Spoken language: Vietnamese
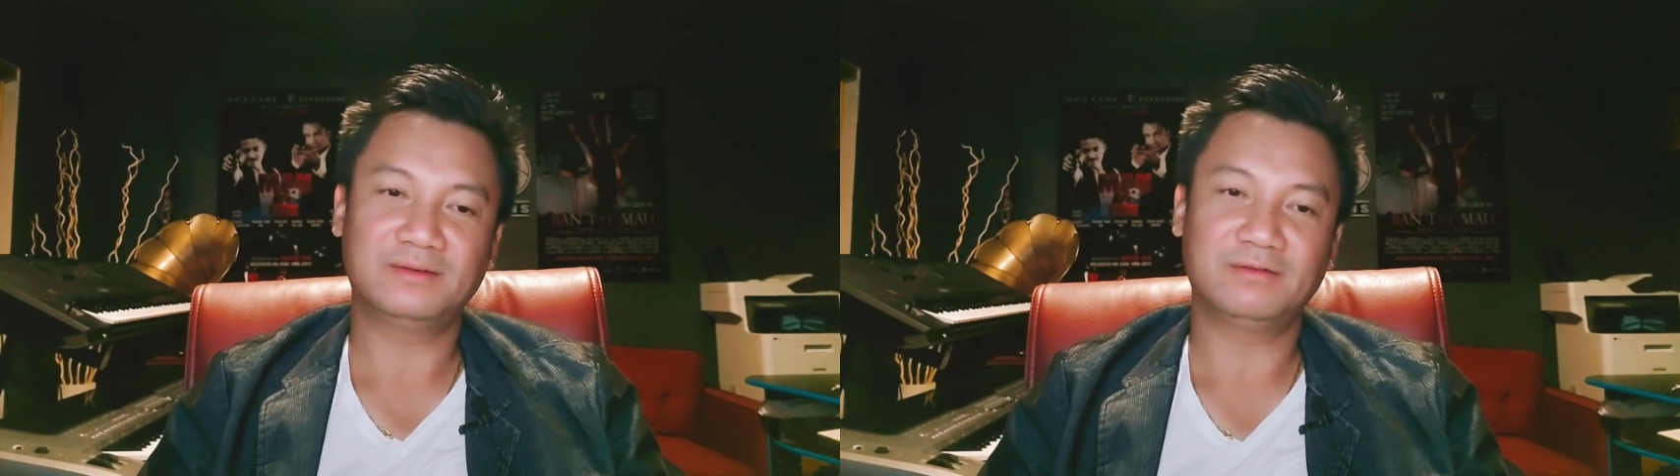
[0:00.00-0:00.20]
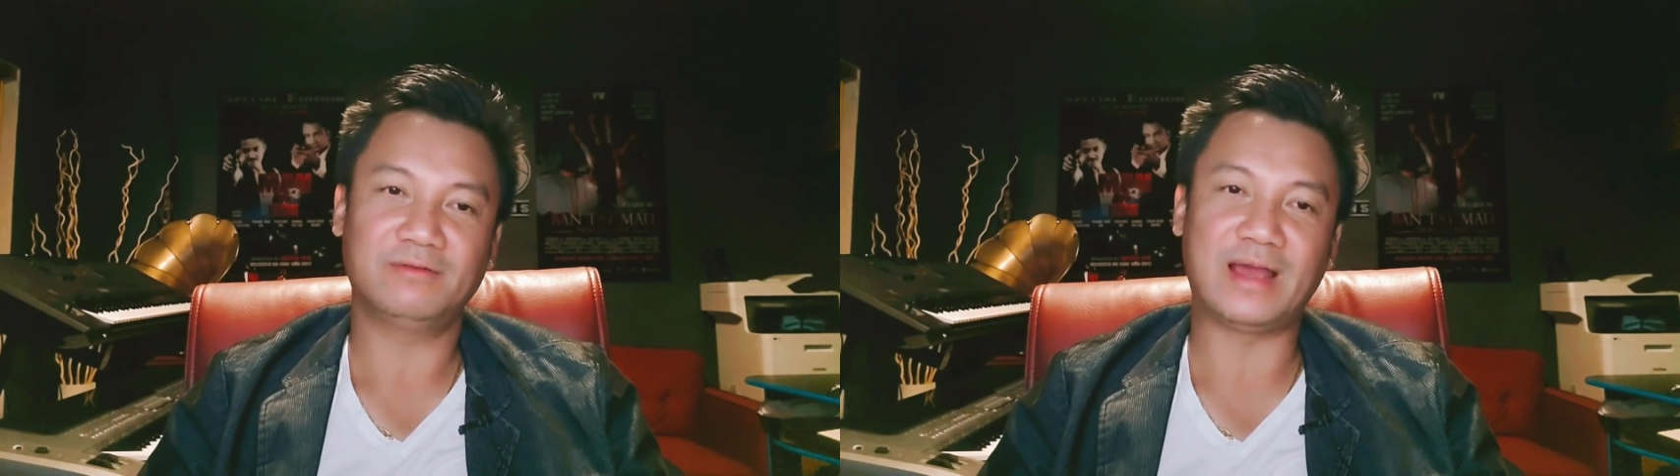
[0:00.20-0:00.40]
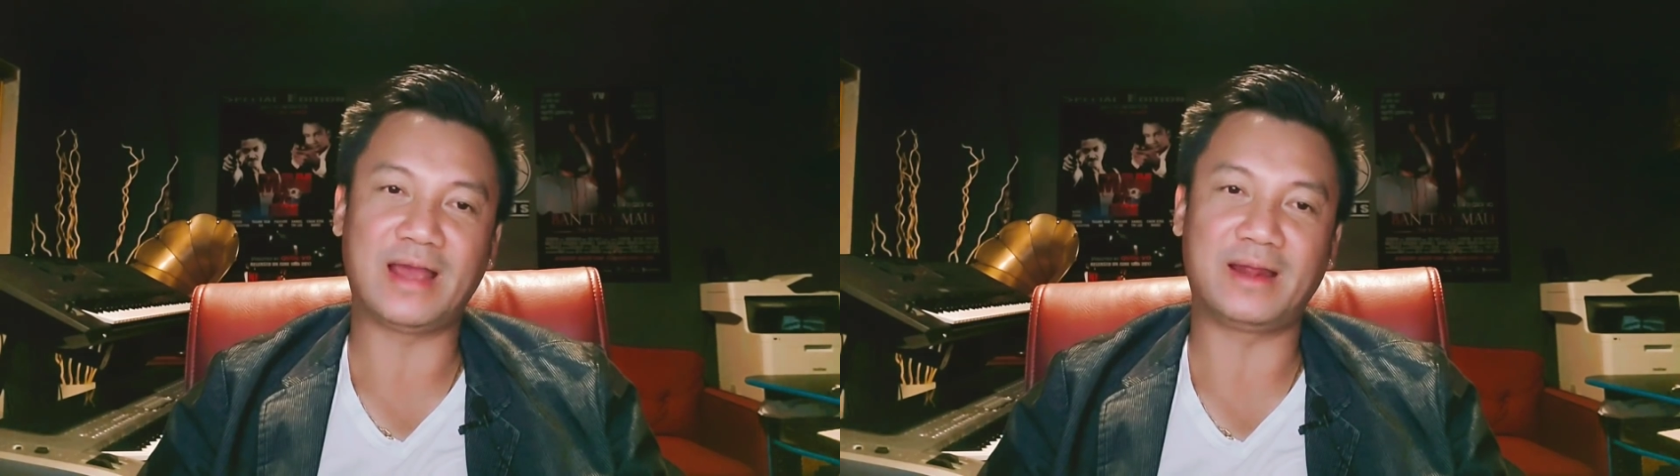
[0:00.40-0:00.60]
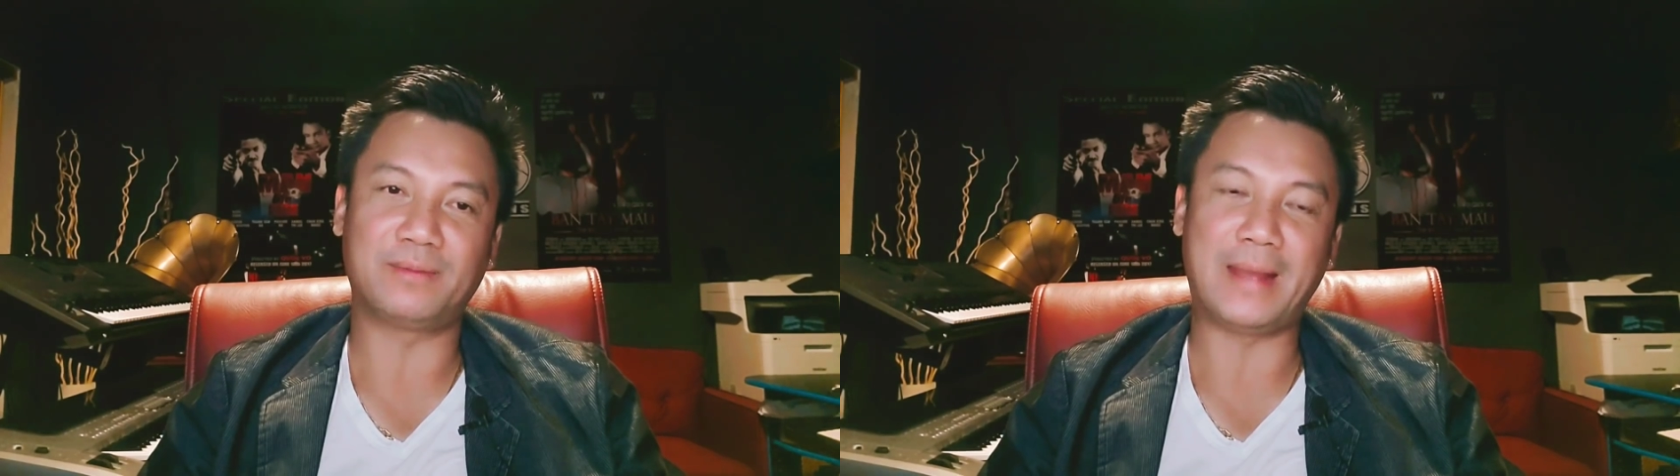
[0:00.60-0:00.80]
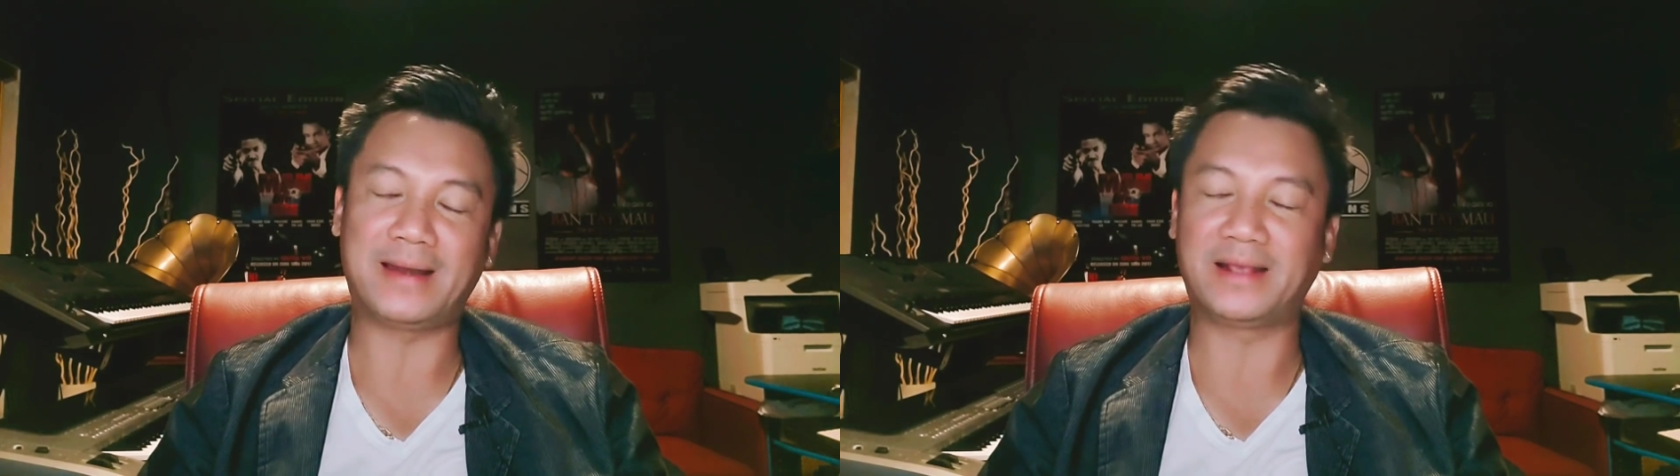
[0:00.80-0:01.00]
và
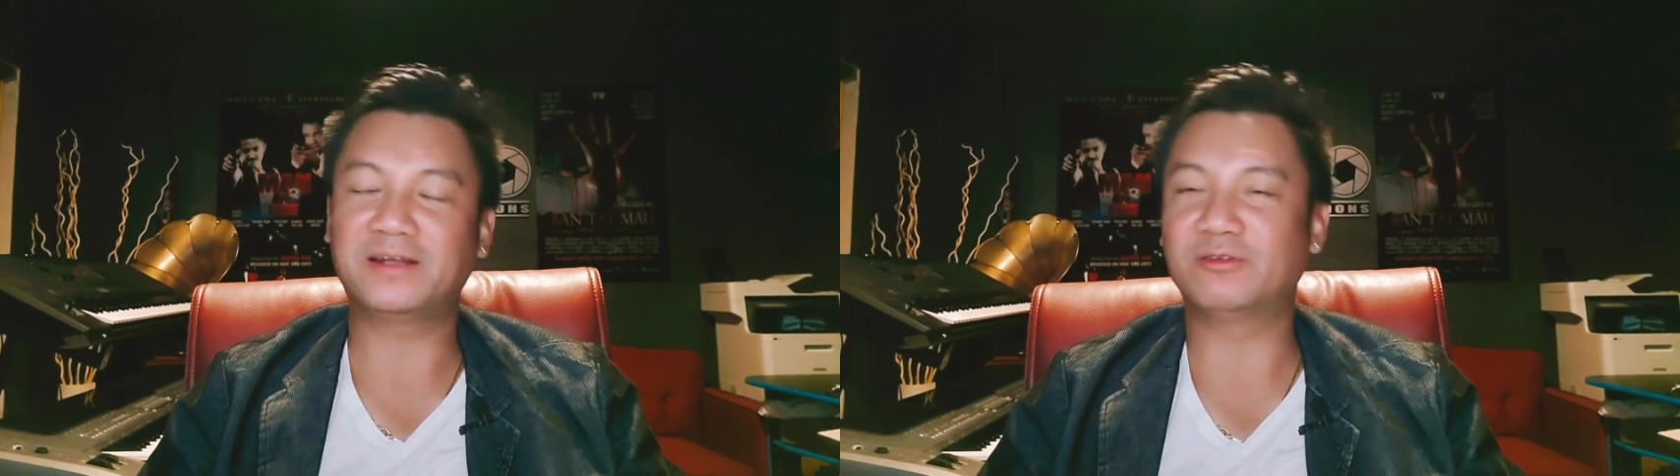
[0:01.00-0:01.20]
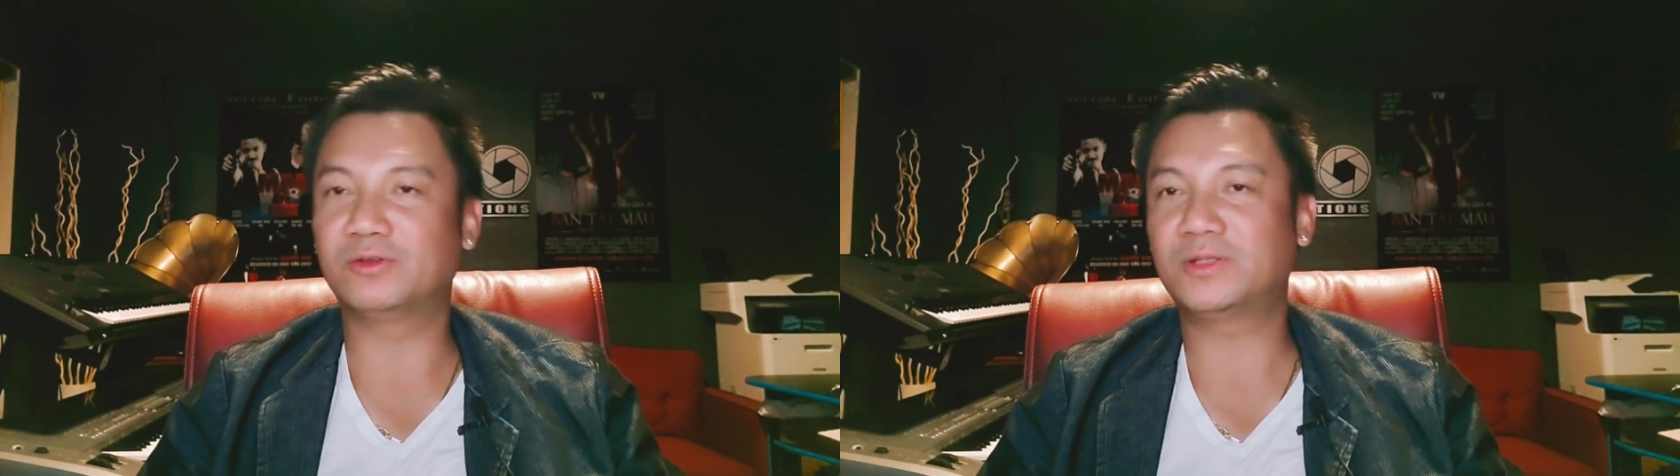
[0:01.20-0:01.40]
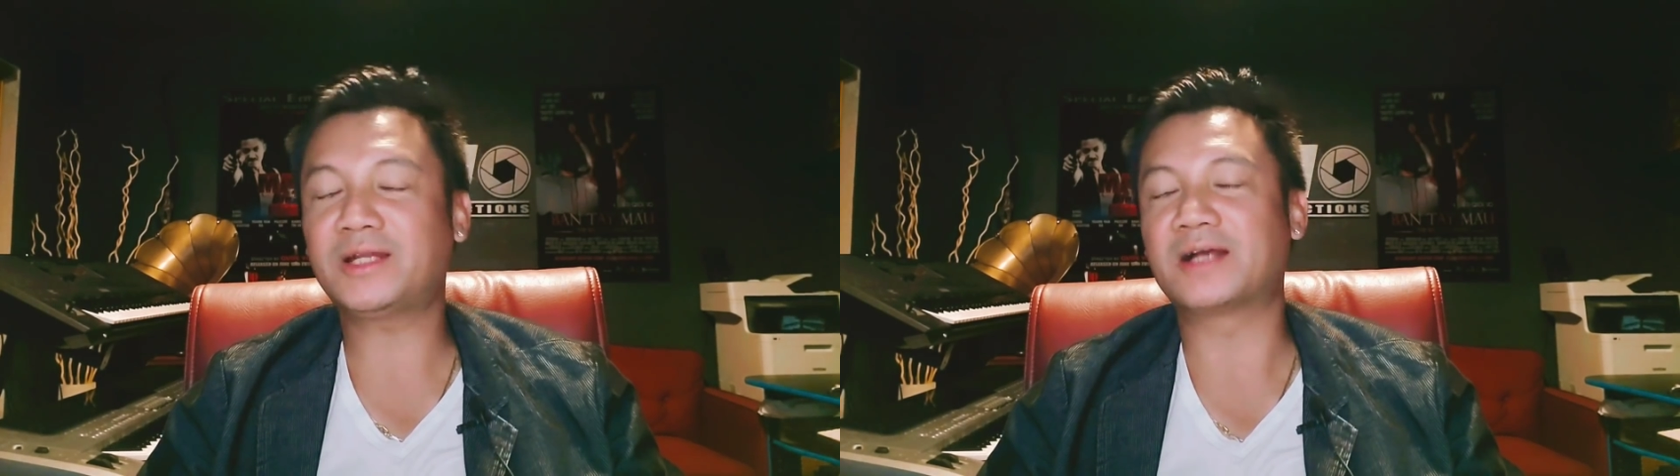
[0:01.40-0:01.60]
mang lại những điều tích